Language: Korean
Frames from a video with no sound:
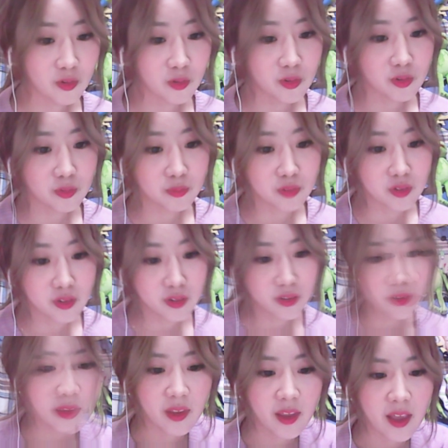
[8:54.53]
어이없네.
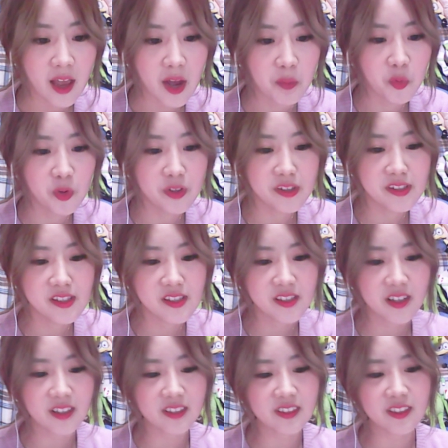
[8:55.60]
아, 뭘
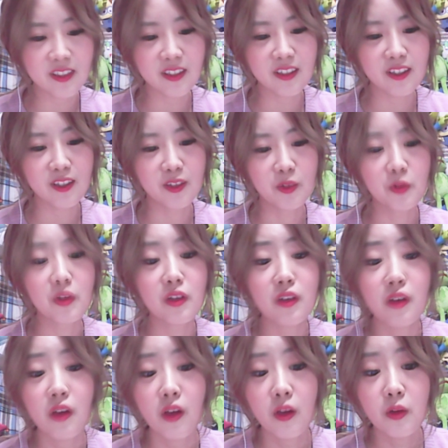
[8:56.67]
인증까지 해.
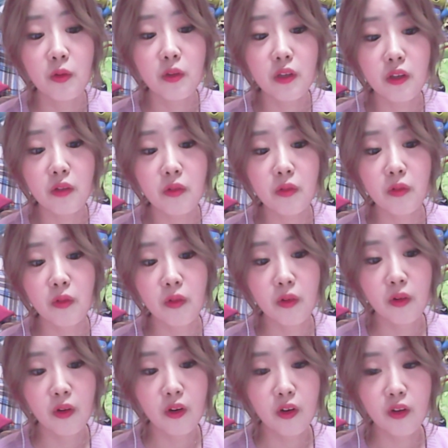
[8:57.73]
여기, 여기, 어?
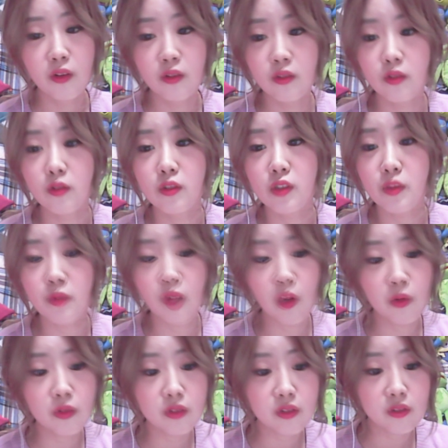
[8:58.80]
여기 치면
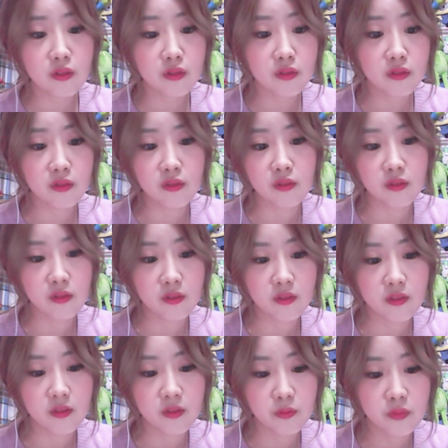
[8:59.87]
나오잖아요.
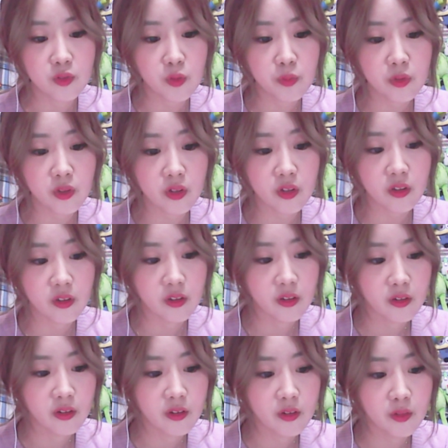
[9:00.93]
프로필에.
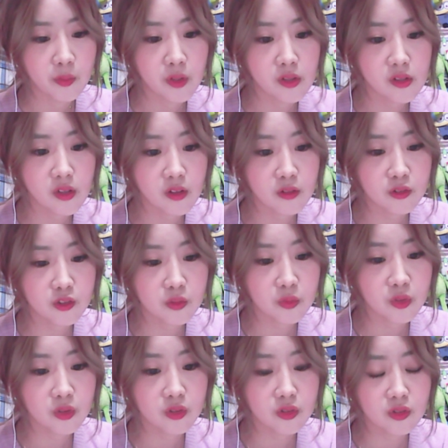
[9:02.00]
베스티언
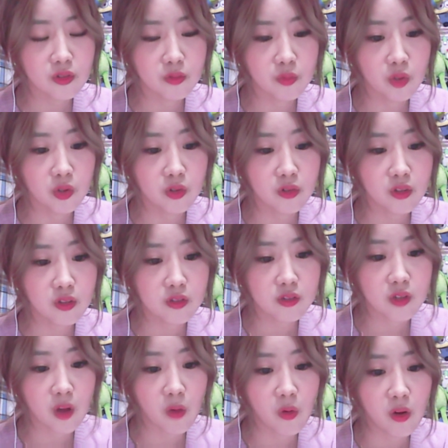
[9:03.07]
치면은 몇 년생인지
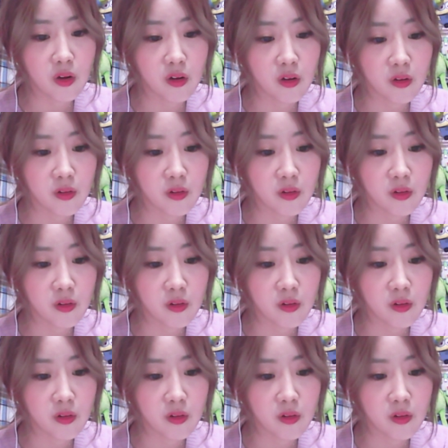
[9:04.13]
나와.